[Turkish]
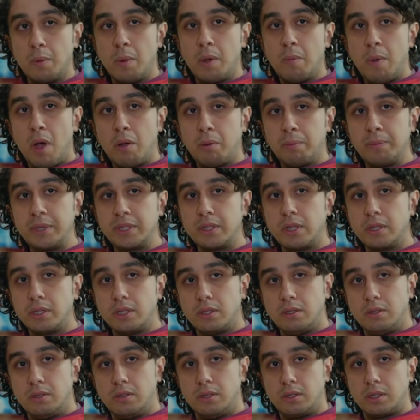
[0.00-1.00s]
Tamam abi biz de
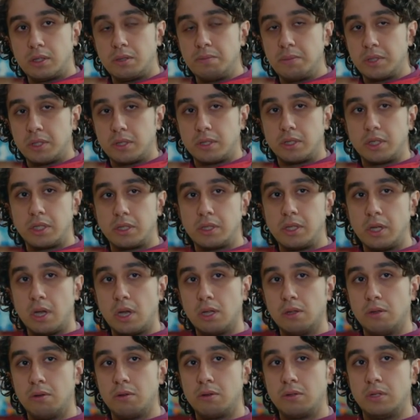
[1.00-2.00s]
işimizi ciddiye
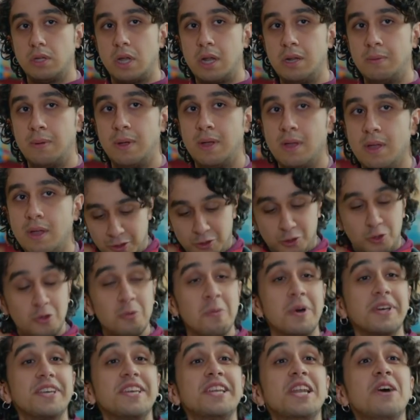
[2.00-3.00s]
alıyoruz ha. Şu
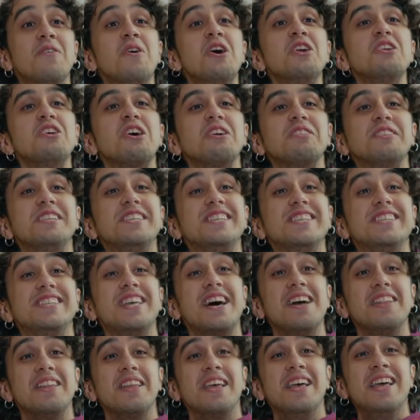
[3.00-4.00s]
makine var ya
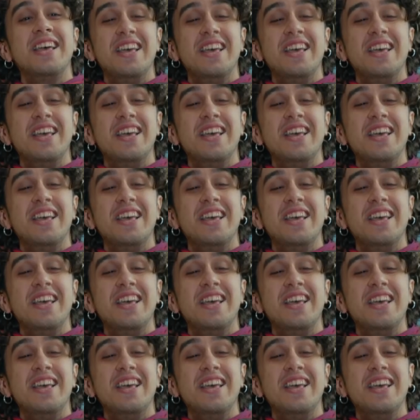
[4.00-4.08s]
dijital.